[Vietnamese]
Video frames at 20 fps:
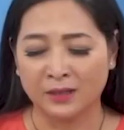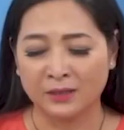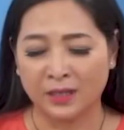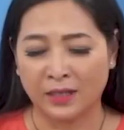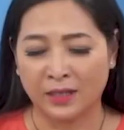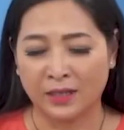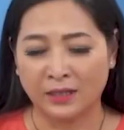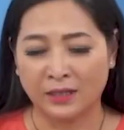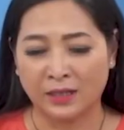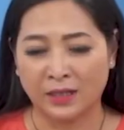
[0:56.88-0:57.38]

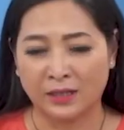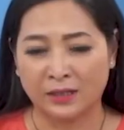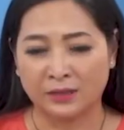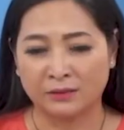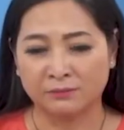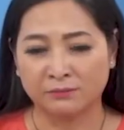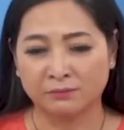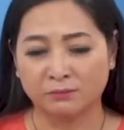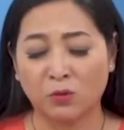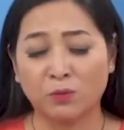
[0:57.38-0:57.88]
Thì
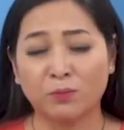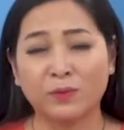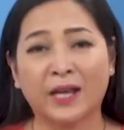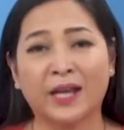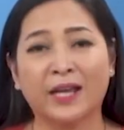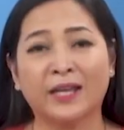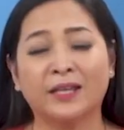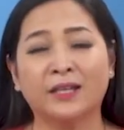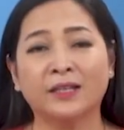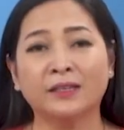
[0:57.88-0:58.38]
một
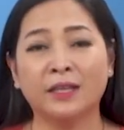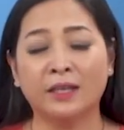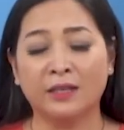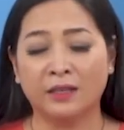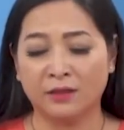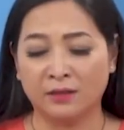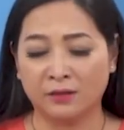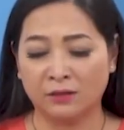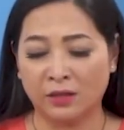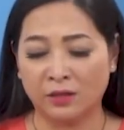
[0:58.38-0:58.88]
ngày
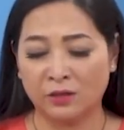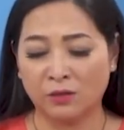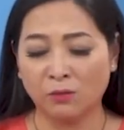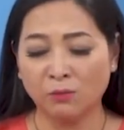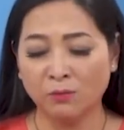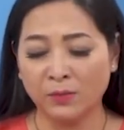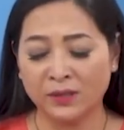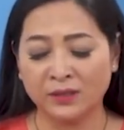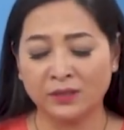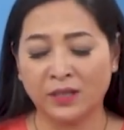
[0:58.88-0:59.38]
thì
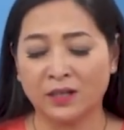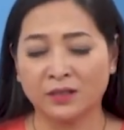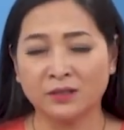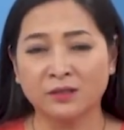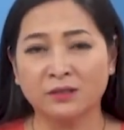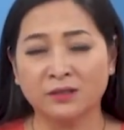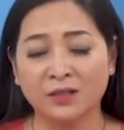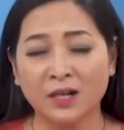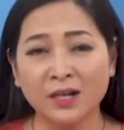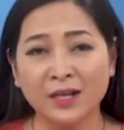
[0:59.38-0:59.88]
chúng mình nhận
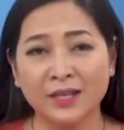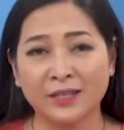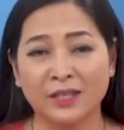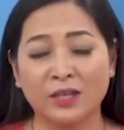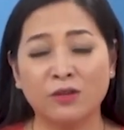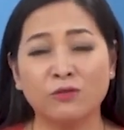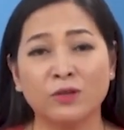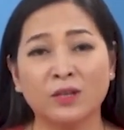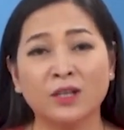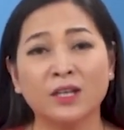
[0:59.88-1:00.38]
được rất là
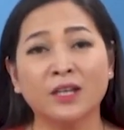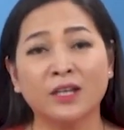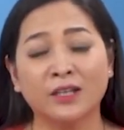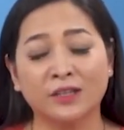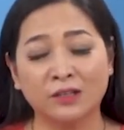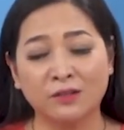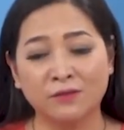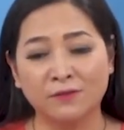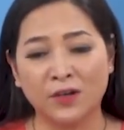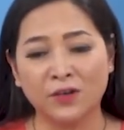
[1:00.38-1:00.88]
nhiều những cái lời
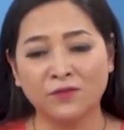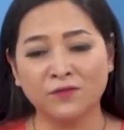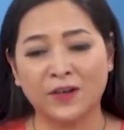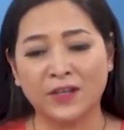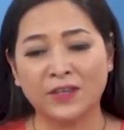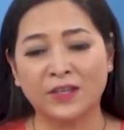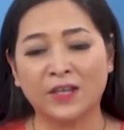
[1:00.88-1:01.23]
tư vấn, và